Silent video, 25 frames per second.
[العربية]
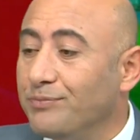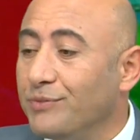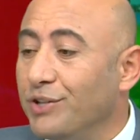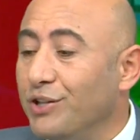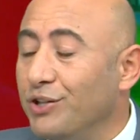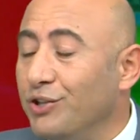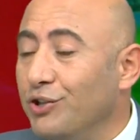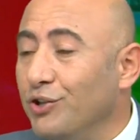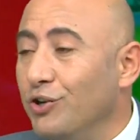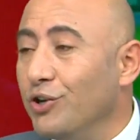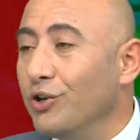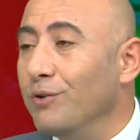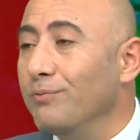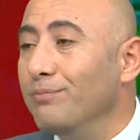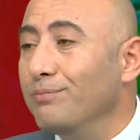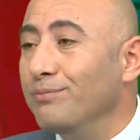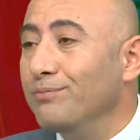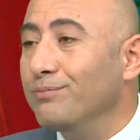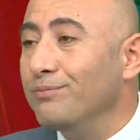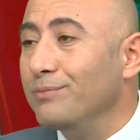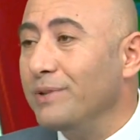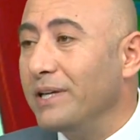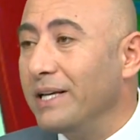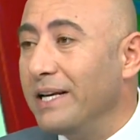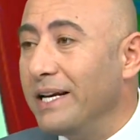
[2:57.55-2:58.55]
اليوم
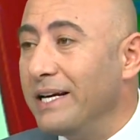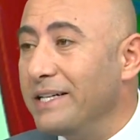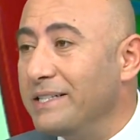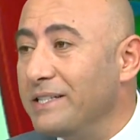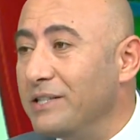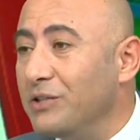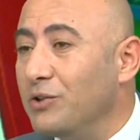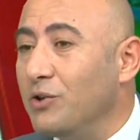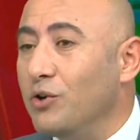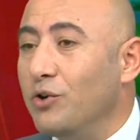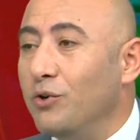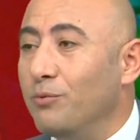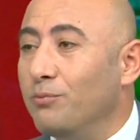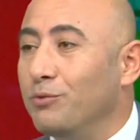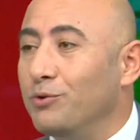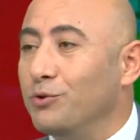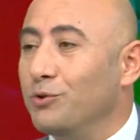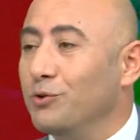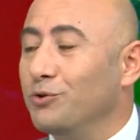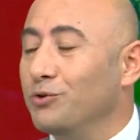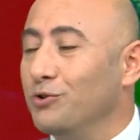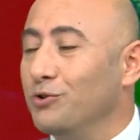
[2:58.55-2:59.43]
كلاسيكو بدون